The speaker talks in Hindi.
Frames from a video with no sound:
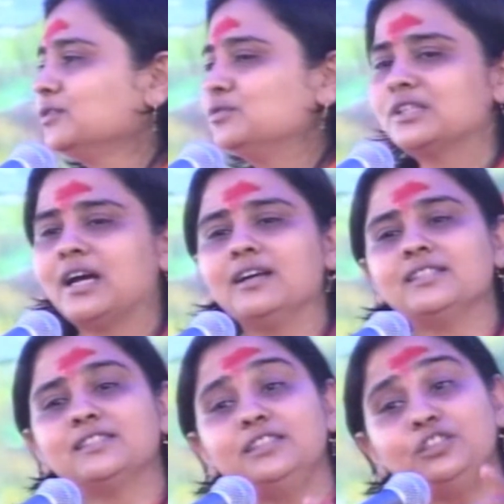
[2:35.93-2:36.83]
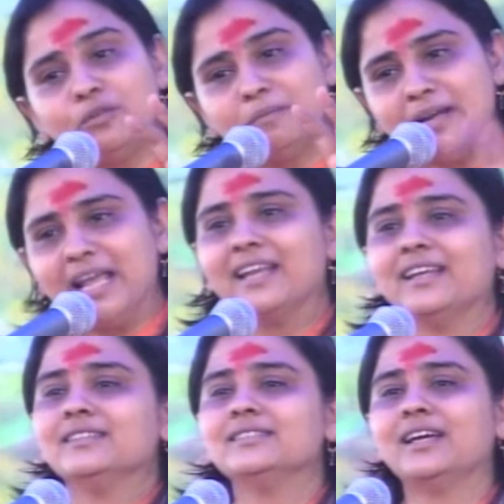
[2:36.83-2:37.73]
उसका अस्तित्व बना
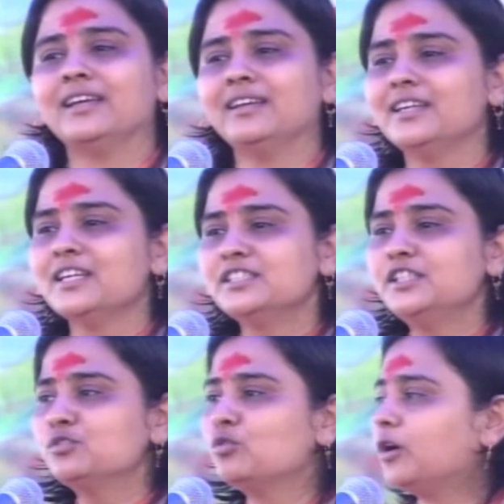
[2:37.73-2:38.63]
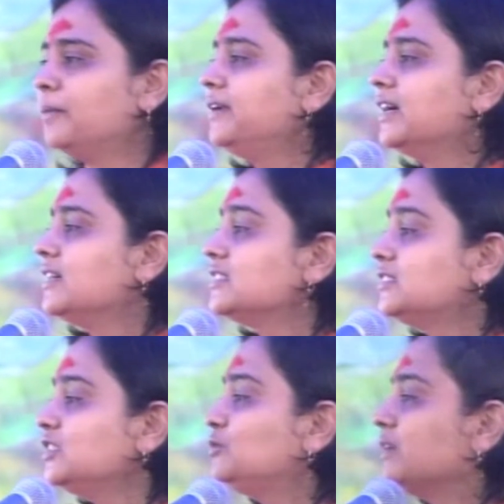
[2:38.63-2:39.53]
रहता है जिसको अपने
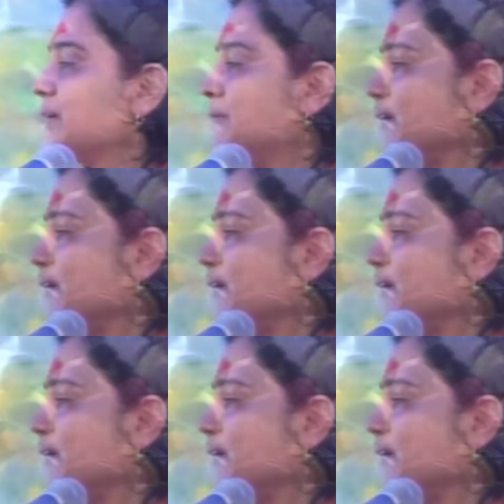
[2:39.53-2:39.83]
अस्तित्व की